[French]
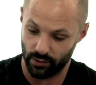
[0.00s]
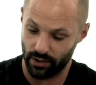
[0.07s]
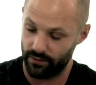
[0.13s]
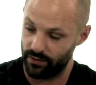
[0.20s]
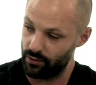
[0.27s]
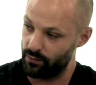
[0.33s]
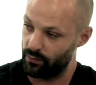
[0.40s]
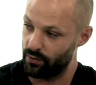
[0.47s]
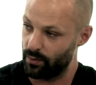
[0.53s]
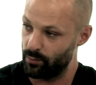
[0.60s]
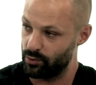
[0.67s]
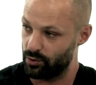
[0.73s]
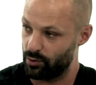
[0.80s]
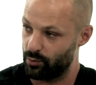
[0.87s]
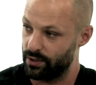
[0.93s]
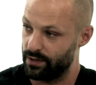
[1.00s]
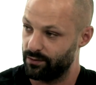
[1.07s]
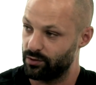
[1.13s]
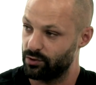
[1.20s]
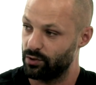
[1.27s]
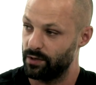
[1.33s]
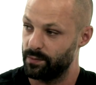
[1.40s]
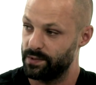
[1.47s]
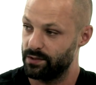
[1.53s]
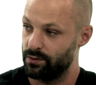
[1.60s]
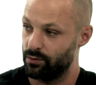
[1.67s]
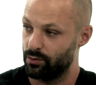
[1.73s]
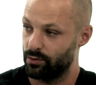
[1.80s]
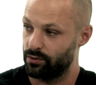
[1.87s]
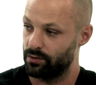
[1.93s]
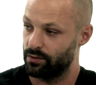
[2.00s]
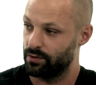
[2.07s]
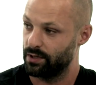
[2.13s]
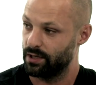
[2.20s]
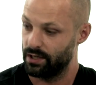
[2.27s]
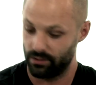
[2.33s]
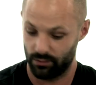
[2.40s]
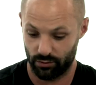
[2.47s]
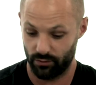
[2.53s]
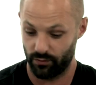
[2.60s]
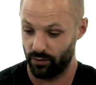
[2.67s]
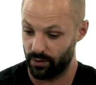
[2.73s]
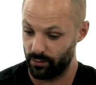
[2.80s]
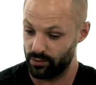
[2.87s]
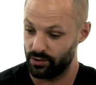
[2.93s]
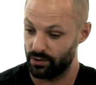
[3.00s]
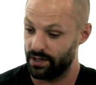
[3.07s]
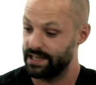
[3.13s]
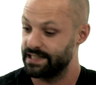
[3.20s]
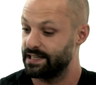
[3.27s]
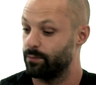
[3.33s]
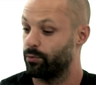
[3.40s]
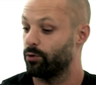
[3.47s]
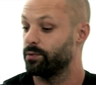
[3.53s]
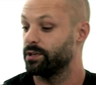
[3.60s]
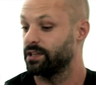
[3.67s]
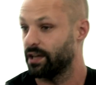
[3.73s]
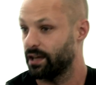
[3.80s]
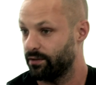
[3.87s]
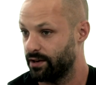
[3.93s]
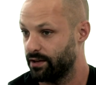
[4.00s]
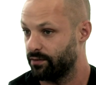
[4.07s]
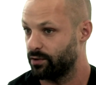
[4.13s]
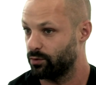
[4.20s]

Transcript: révèlent au fur et à mesure qu'on avance sur la piste de course. Ah, d'accord. Au fur et à mesure, et c'est le premier qui arrive à la fin.